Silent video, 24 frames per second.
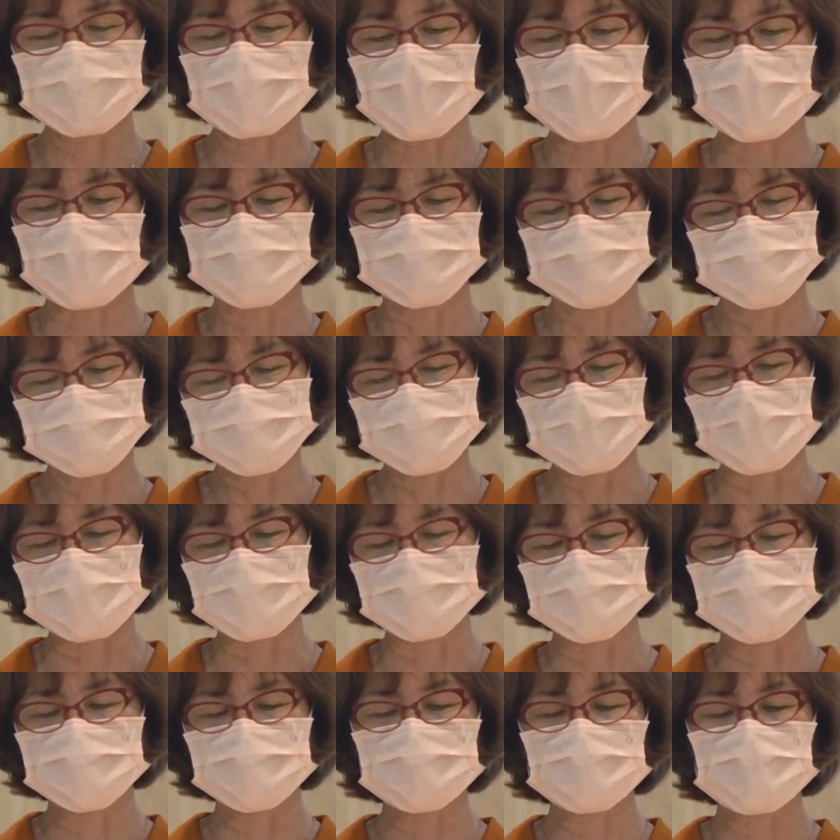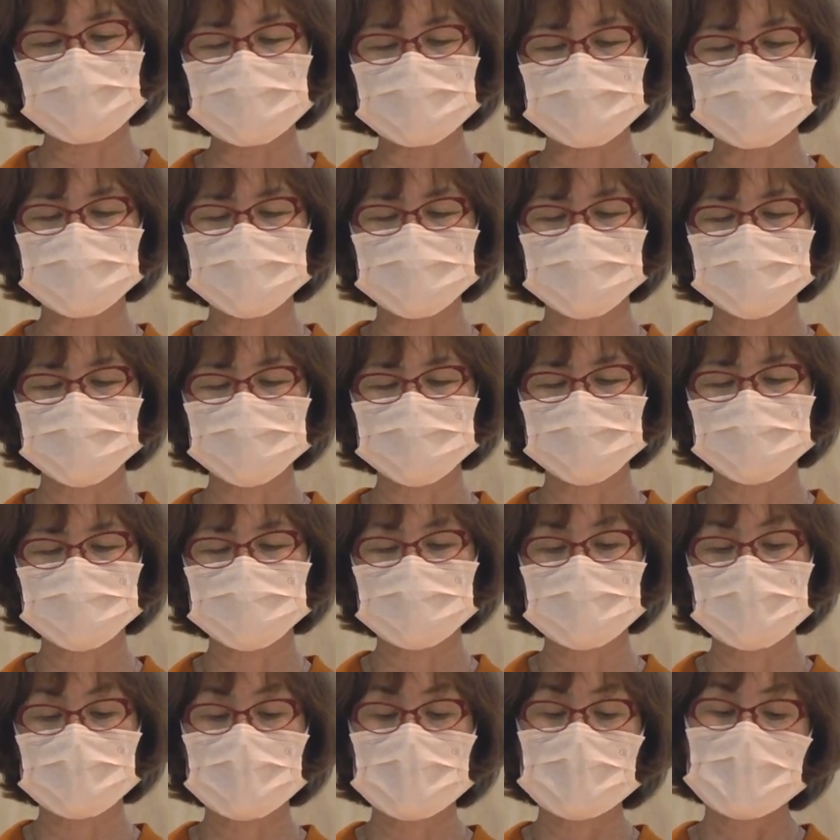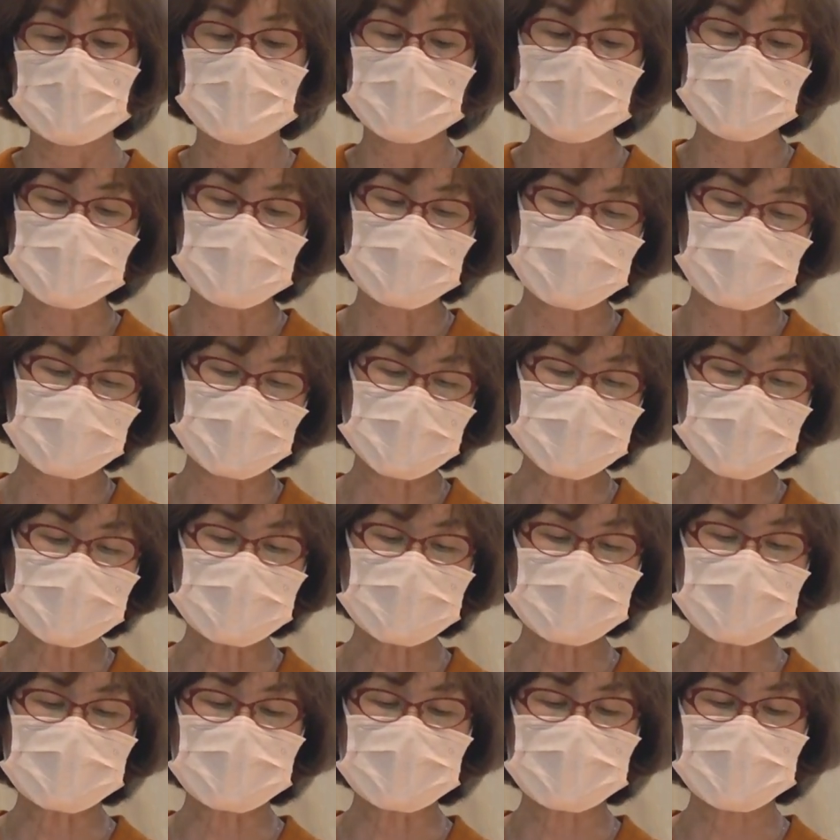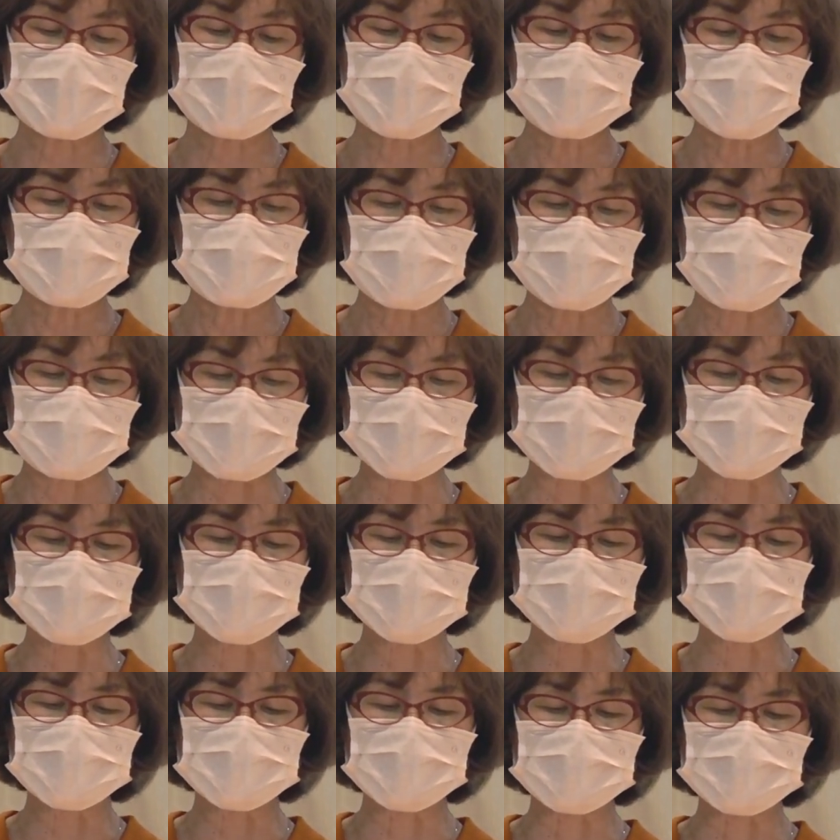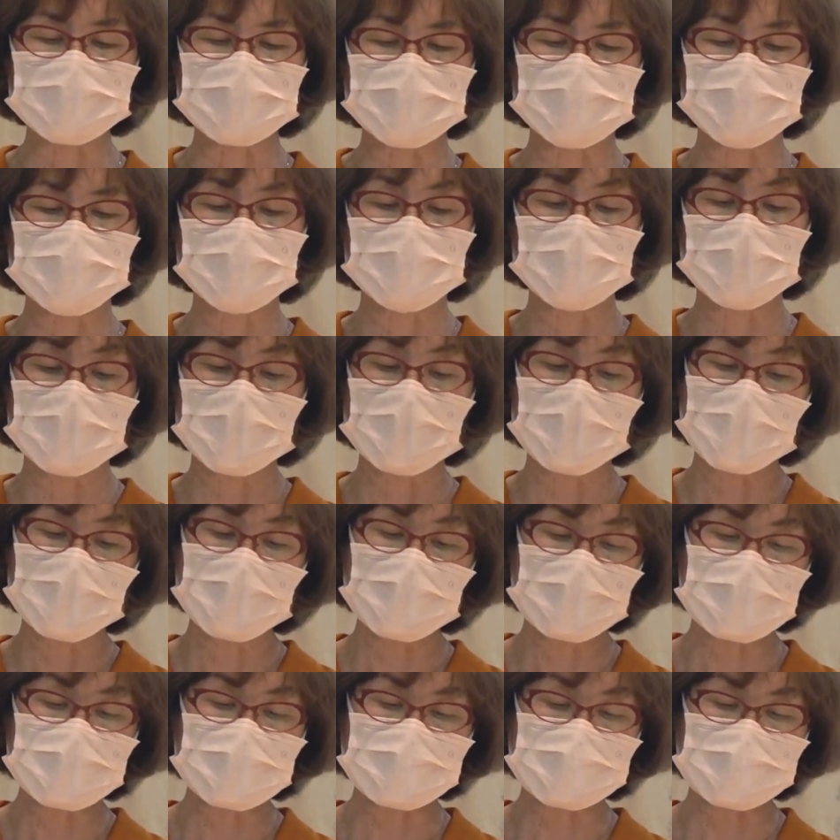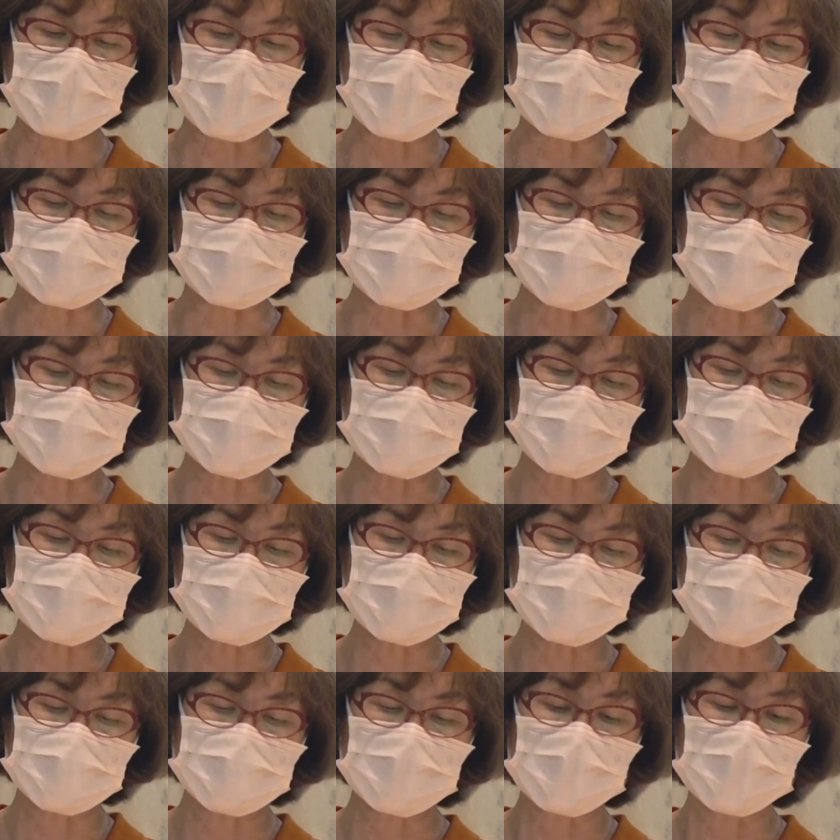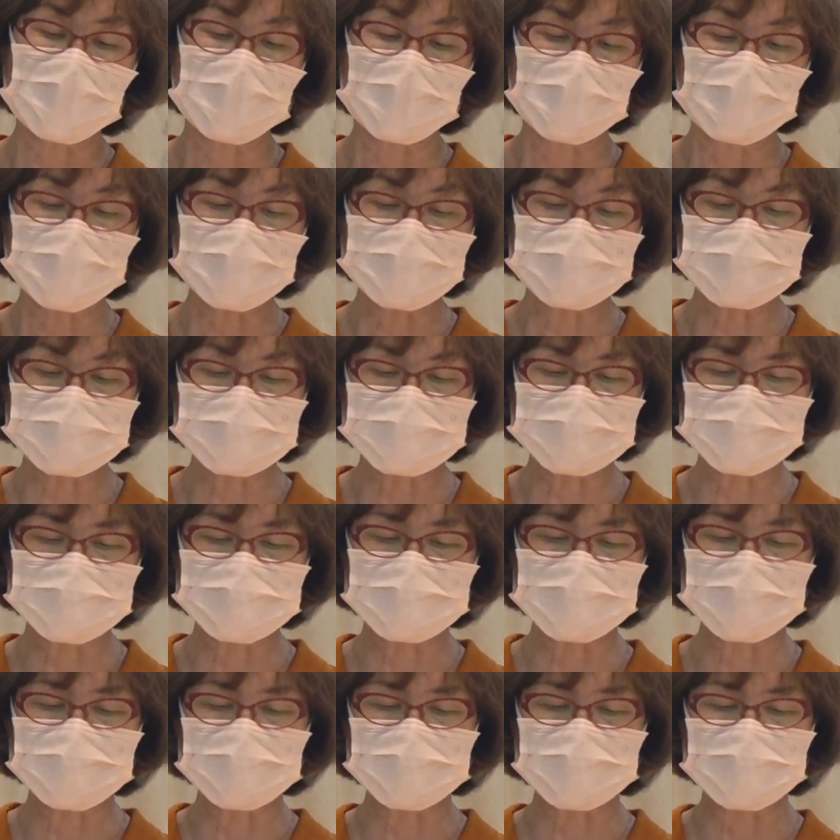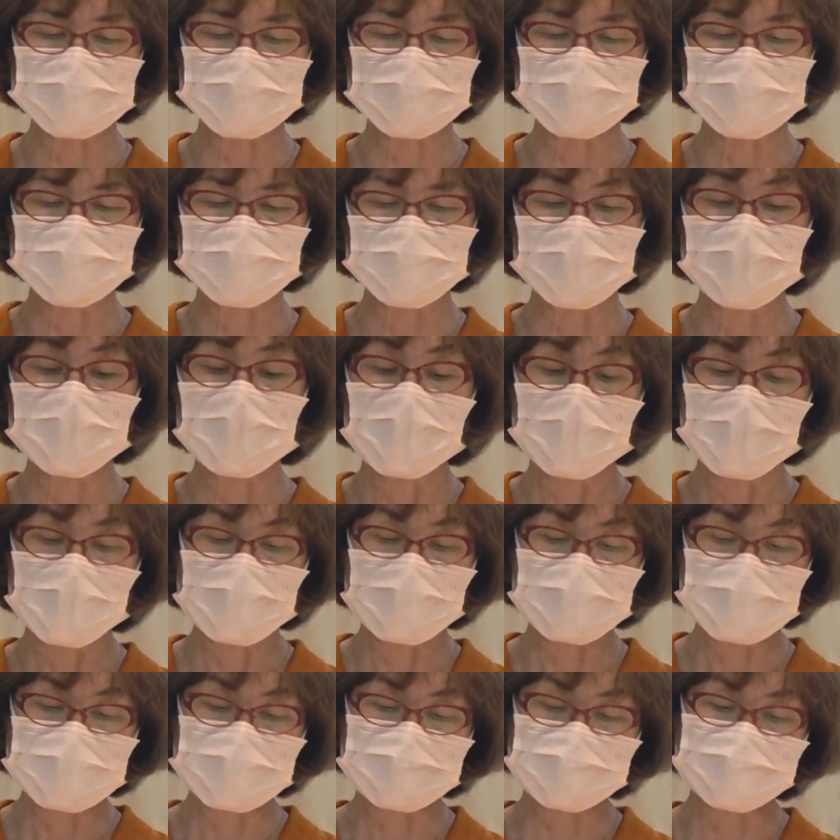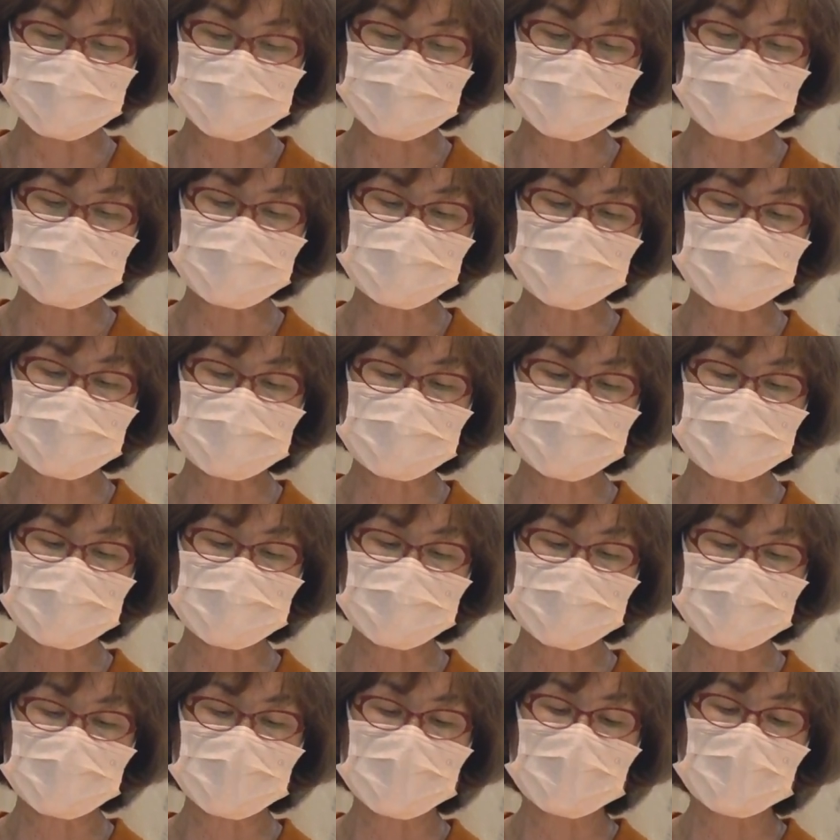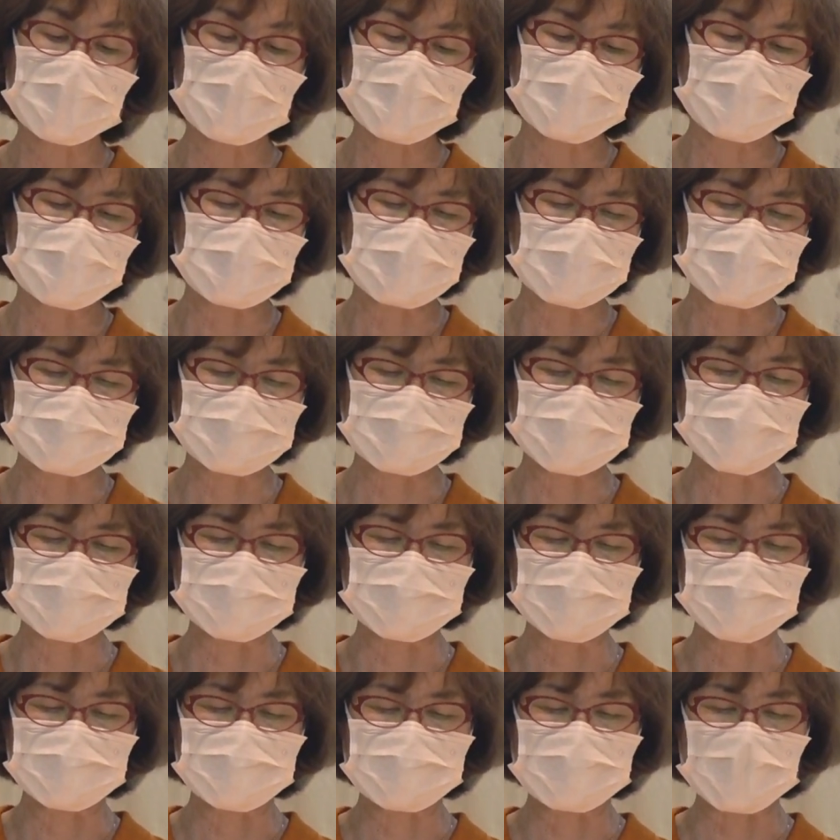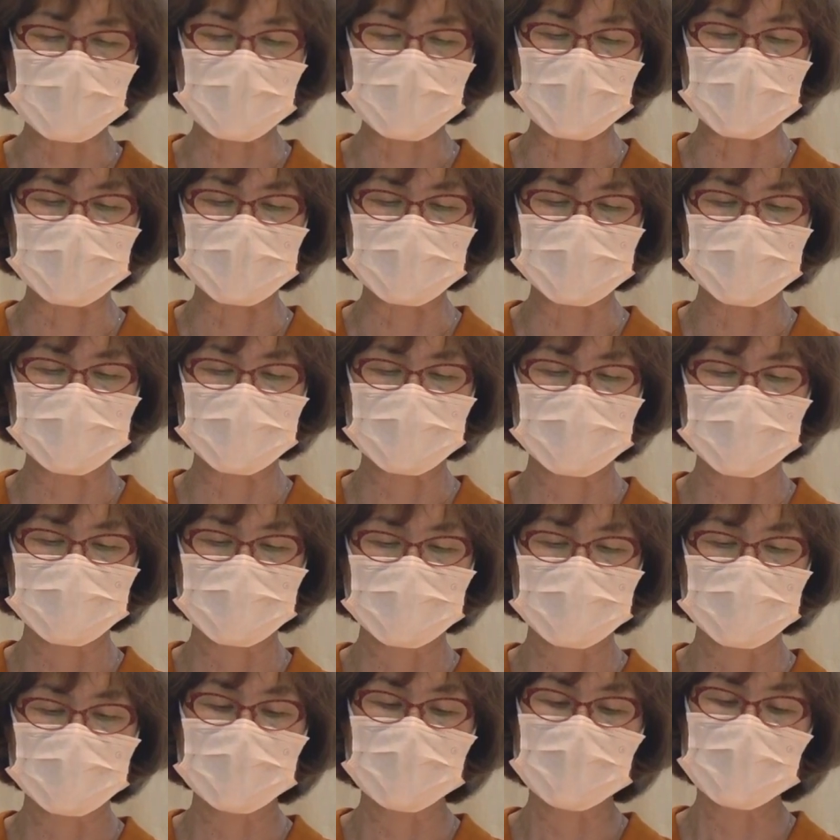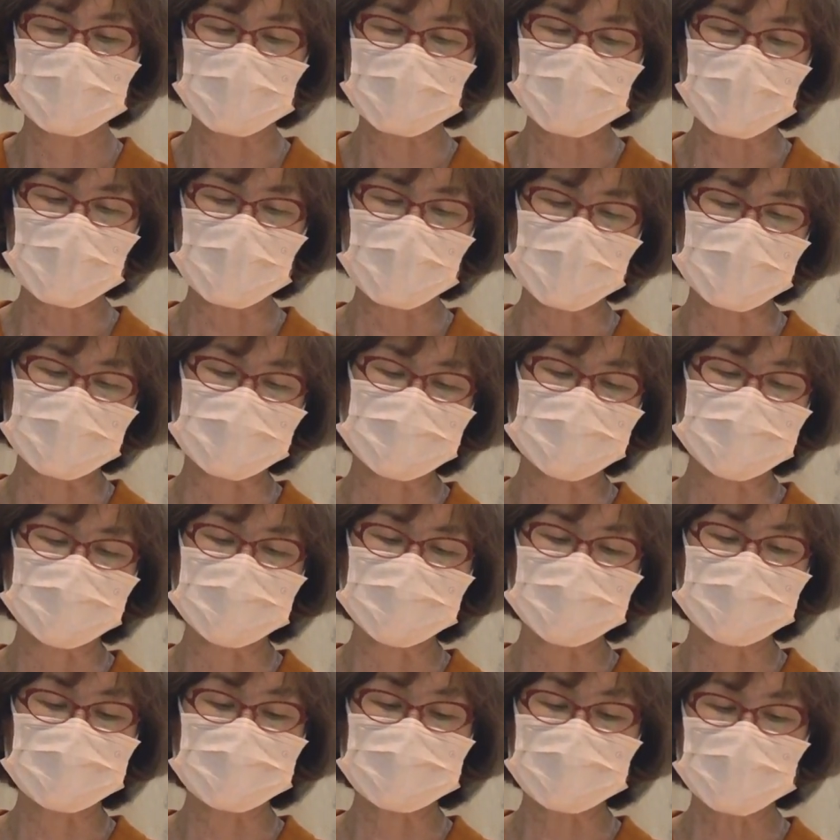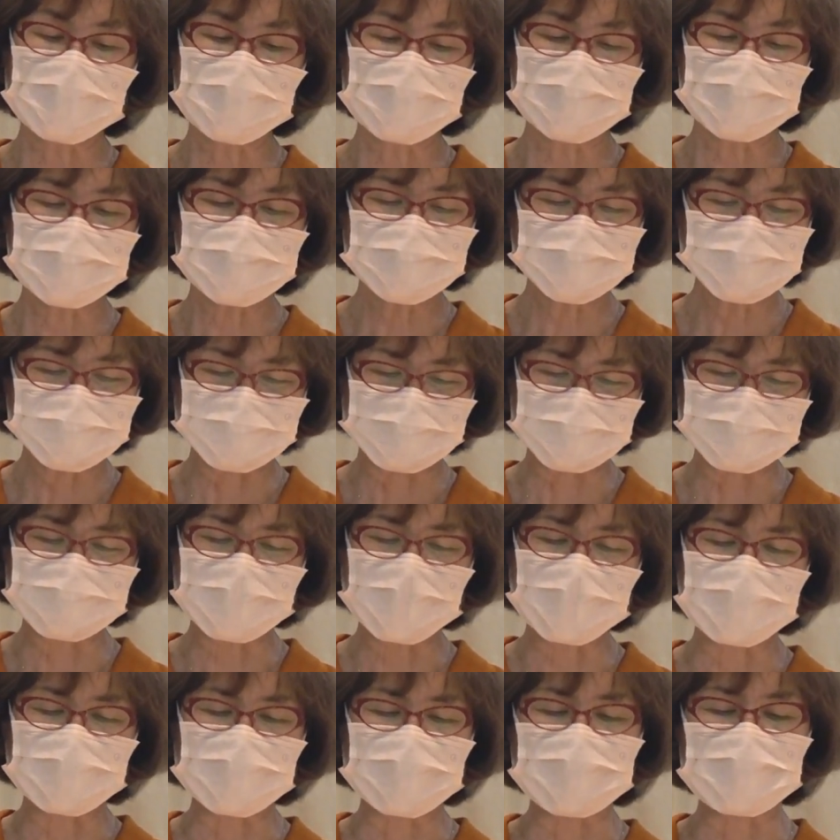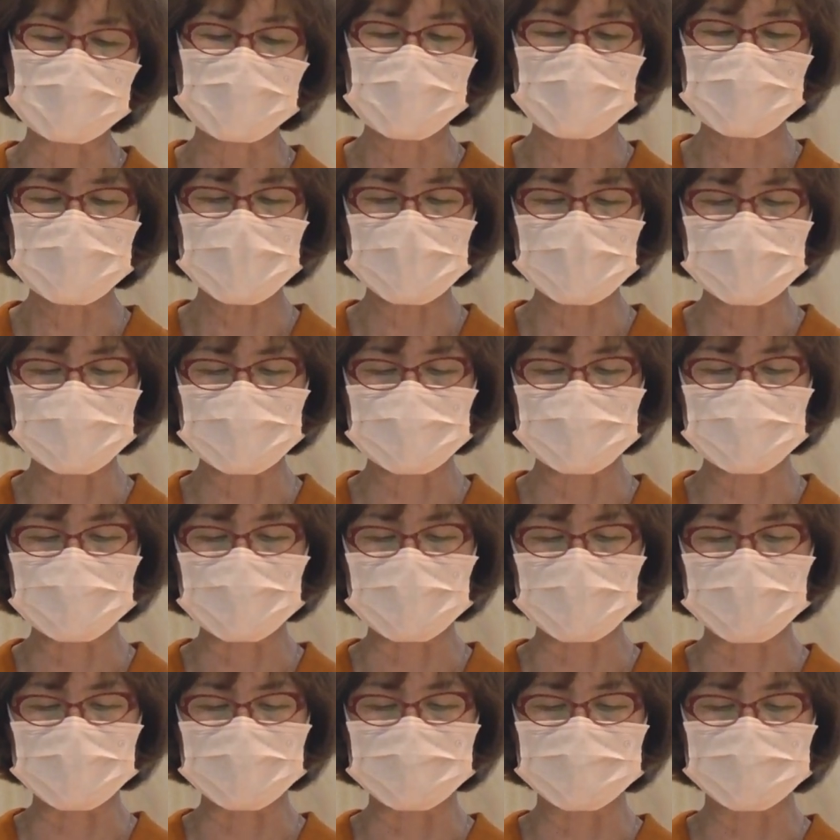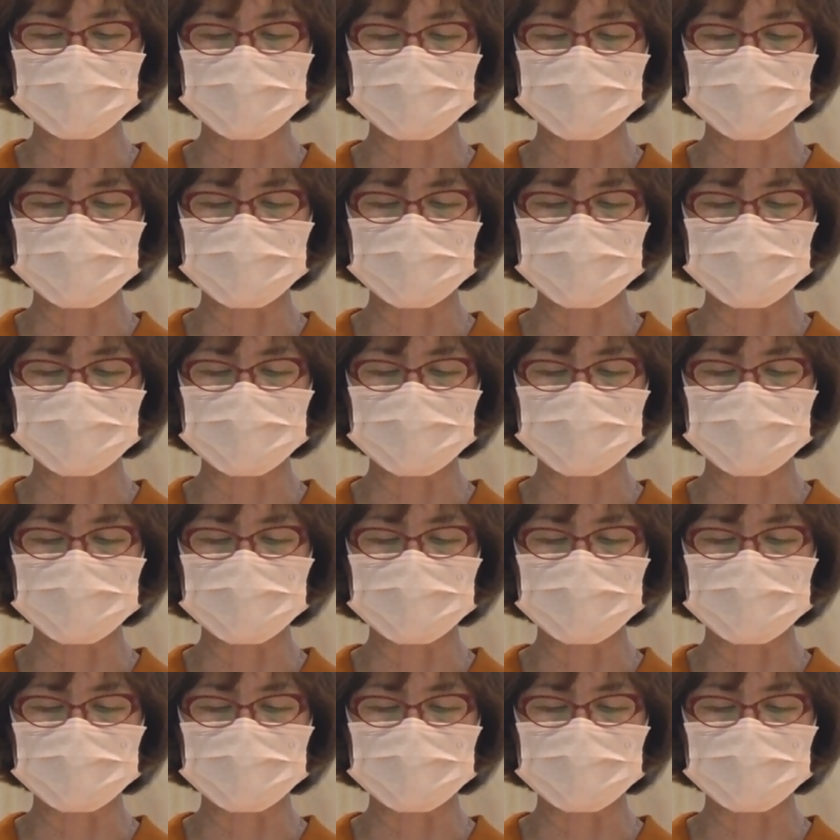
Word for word: 道享受，随时随地，或是饱欲，或是饥饿，或是富裕，或是贫乏，我都得到了秘诀。